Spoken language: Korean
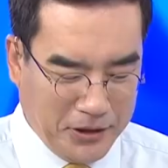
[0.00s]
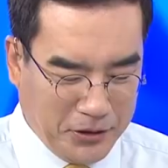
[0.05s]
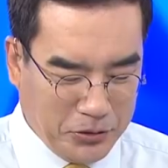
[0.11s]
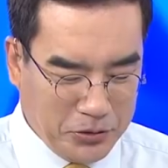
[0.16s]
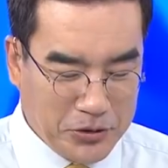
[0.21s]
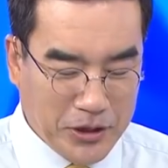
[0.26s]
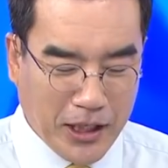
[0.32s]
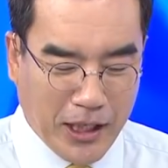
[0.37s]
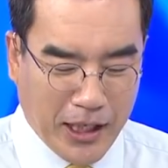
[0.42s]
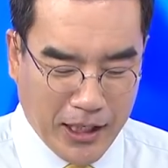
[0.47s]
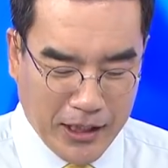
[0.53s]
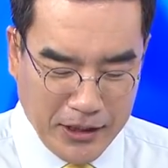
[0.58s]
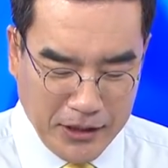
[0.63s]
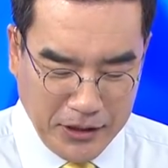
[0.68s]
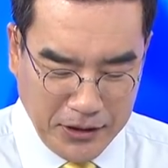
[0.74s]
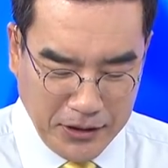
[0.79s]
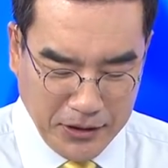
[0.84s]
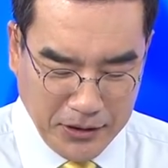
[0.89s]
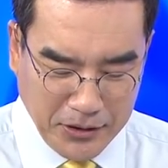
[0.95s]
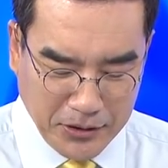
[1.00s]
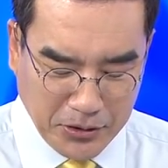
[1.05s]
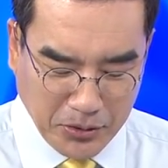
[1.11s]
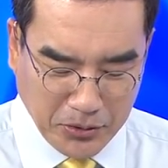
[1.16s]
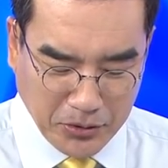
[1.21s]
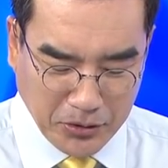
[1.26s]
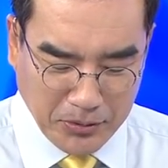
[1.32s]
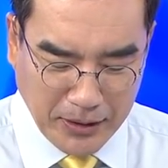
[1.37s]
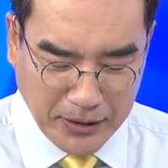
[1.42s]
이 투자 아이디어
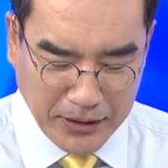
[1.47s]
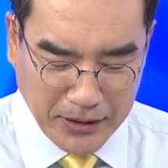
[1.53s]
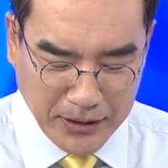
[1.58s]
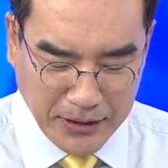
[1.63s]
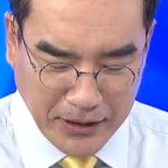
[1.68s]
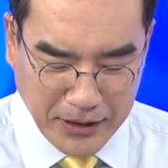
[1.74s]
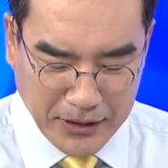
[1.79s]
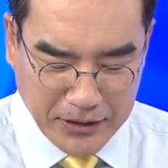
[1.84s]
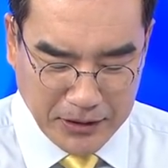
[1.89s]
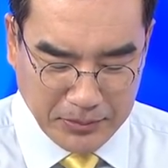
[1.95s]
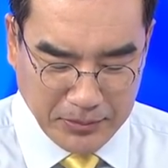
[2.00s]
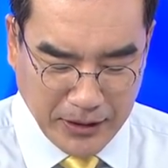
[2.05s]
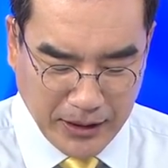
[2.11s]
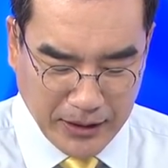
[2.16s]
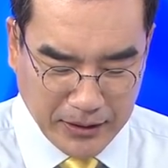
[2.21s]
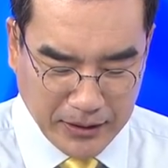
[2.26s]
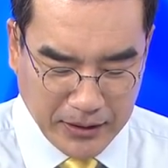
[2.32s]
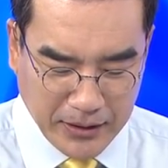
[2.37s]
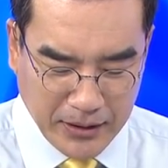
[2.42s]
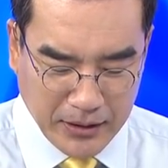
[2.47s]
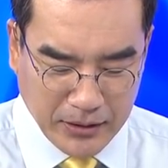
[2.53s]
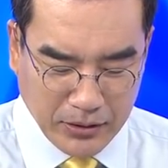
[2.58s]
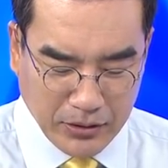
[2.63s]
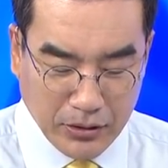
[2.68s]
정도만 드리겠습니다. 네.